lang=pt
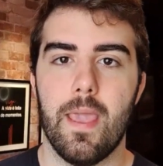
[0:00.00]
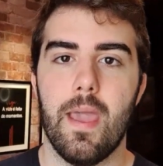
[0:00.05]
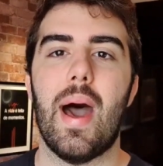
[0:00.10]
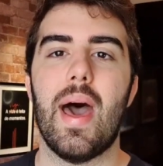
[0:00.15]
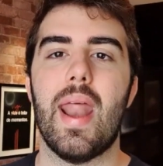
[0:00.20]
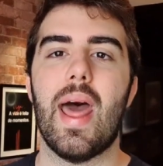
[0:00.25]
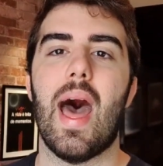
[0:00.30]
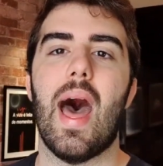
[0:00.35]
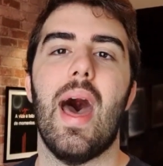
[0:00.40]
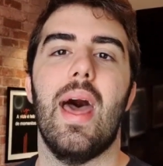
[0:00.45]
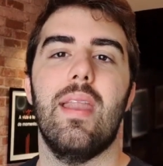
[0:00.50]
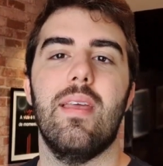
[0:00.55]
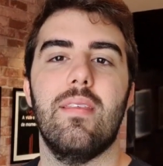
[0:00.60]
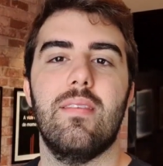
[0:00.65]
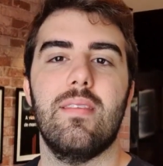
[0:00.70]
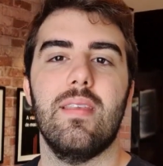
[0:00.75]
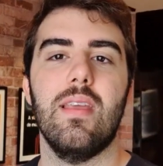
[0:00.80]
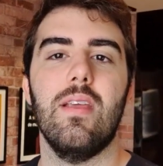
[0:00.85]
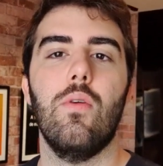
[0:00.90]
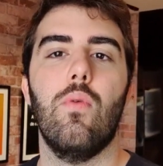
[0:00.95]
Para
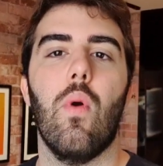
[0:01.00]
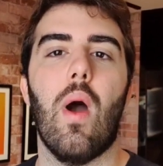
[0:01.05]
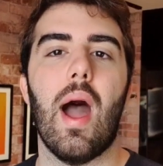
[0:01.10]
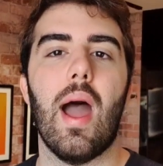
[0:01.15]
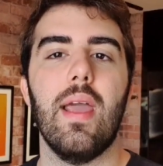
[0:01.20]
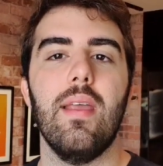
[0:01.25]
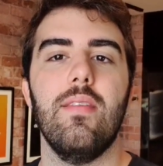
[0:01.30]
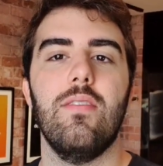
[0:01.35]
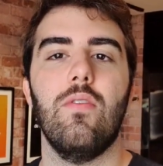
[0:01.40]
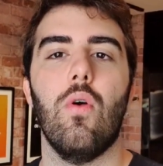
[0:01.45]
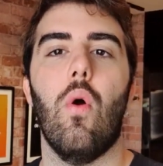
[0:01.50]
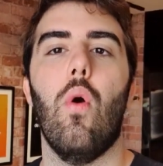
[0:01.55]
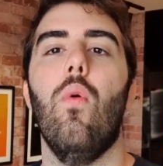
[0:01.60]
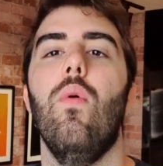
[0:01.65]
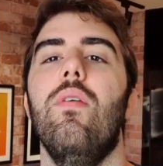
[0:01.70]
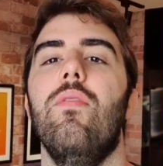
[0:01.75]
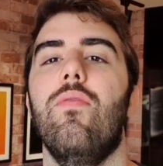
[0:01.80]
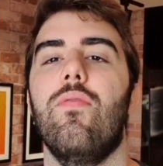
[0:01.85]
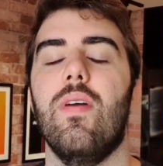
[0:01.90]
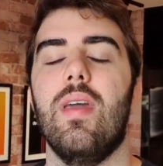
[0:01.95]
áreas iguais
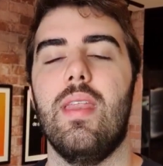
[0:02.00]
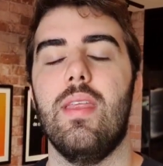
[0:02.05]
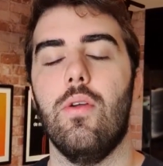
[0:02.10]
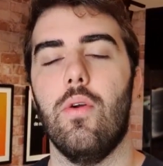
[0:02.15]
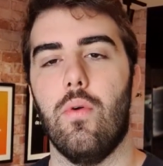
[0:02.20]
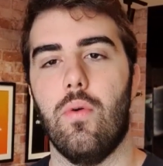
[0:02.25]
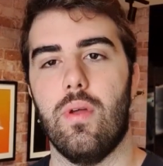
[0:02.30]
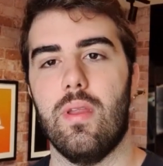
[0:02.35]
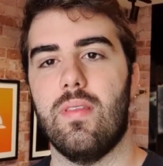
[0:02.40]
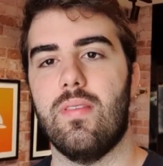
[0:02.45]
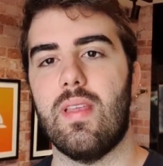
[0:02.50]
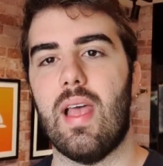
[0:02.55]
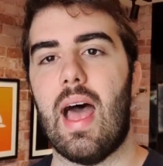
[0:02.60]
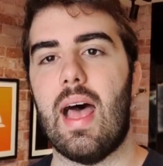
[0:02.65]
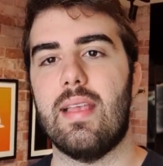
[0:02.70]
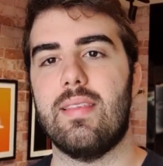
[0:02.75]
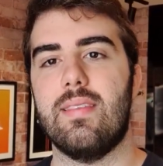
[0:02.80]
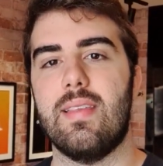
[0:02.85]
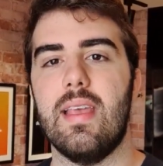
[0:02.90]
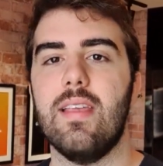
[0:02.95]
ou inferiores
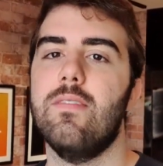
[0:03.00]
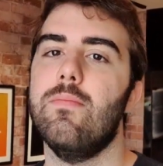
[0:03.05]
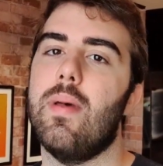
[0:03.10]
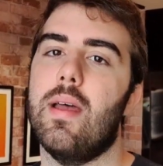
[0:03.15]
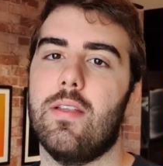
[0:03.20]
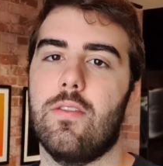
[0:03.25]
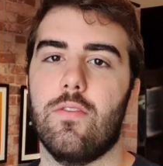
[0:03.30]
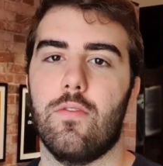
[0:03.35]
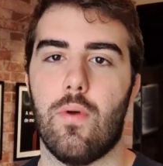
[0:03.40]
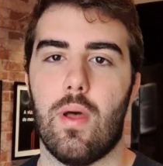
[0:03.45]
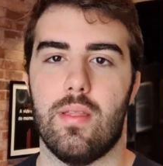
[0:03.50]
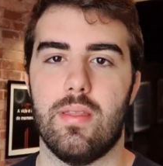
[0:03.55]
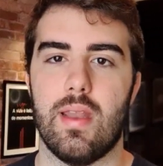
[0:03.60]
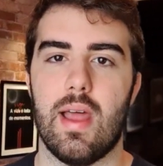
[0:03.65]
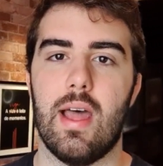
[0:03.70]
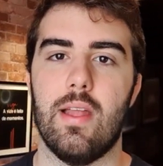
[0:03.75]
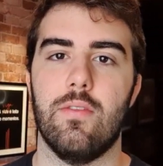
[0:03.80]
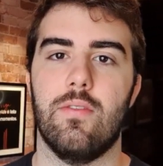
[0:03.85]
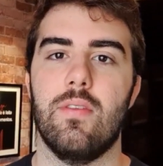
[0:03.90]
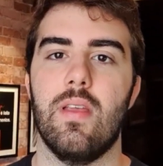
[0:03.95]
a 6 metros
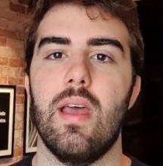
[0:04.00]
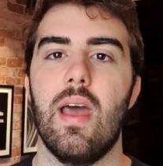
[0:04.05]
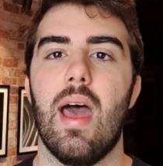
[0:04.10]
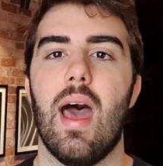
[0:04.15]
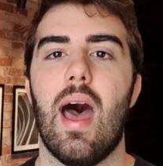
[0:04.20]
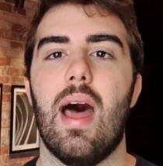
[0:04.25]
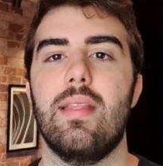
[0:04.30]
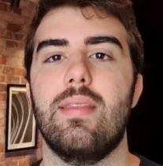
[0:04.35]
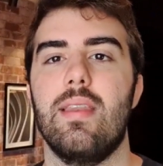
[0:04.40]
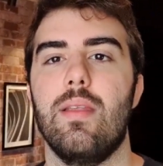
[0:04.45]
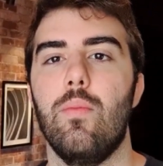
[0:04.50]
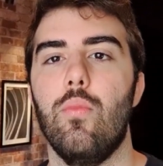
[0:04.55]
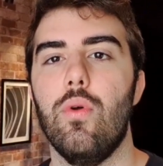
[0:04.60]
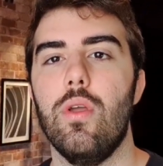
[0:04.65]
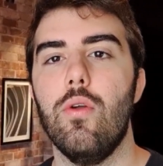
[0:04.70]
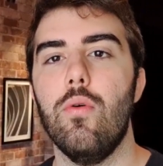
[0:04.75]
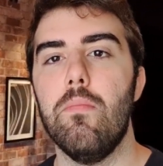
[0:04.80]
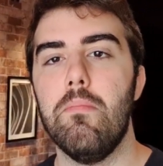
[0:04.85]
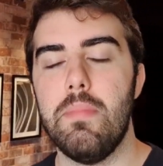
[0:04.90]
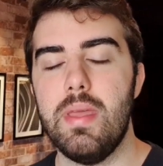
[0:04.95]
quadrados,
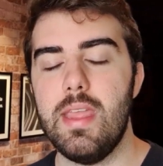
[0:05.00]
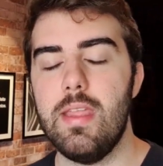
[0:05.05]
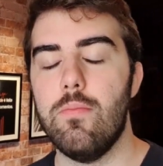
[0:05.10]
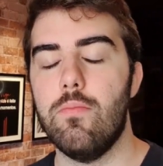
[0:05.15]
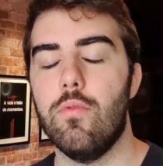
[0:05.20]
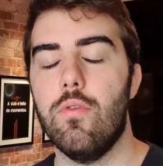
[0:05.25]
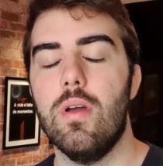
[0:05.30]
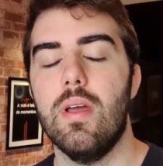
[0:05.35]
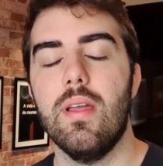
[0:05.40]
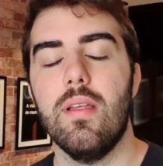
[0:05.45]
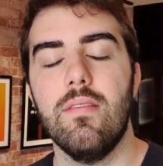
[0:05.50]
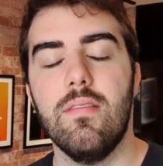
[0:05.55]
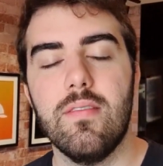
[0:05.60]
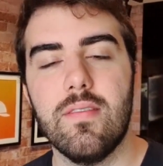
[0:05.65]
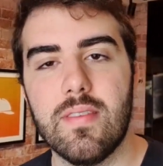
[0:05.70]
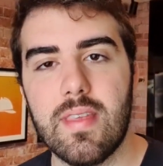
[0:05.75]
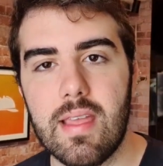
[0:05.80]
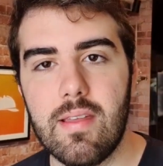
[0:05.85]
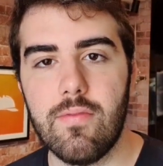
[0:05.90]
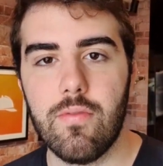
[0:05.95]
atribui um mínimo de
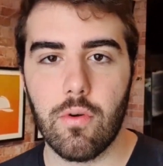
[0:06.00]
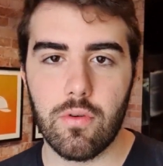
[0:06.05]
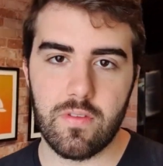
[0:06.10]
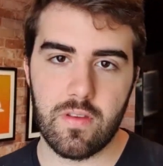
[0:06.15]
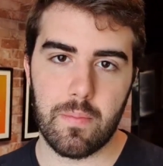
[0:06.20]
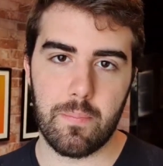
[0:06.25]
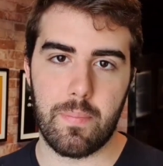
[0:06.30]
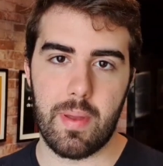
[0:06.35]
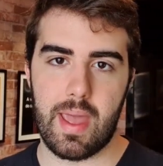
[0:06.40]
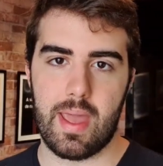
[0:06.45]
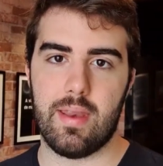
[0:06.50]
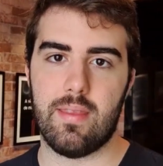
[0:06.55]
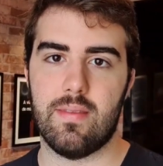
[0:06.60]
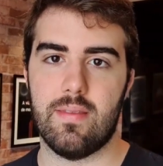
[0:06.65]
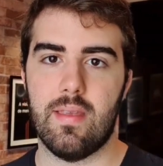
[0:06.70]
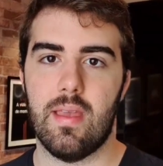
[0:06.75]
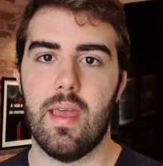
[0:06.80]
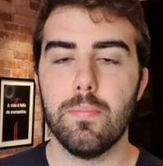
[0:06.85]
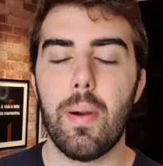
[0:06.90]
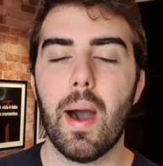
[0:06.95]
100 voltamperes.